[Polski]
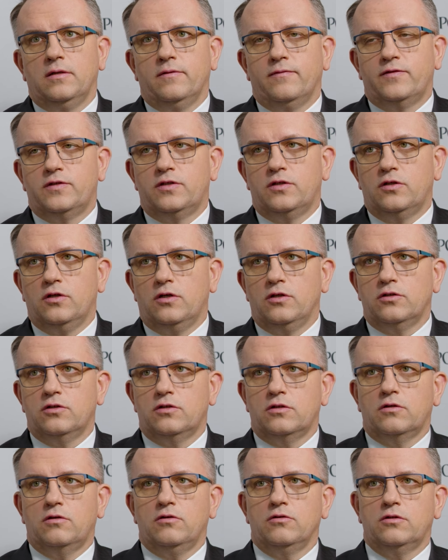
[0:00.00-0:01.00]

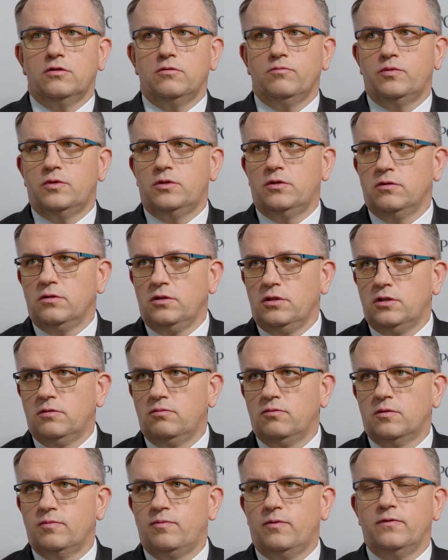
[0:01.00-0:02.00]
wzrost
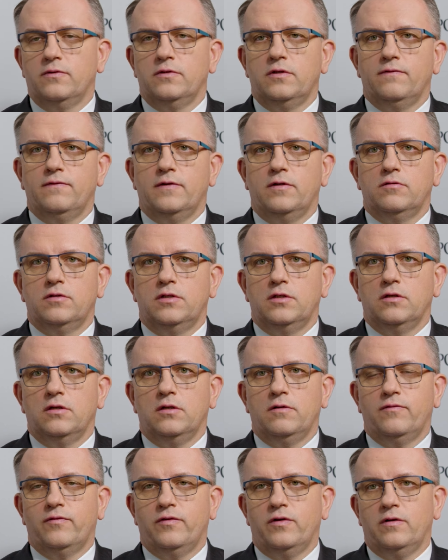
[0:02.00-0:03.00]
konsumpcjonizmu spowodował, że
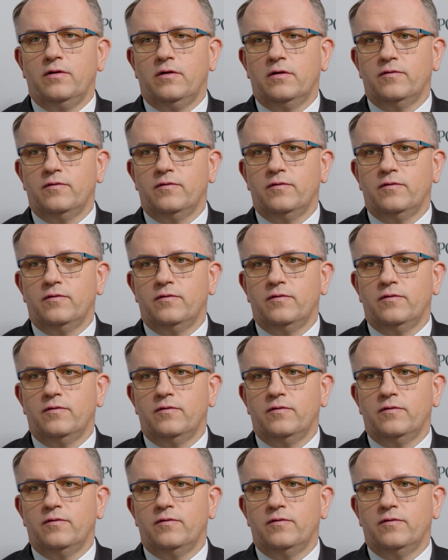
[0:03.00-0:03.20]
w,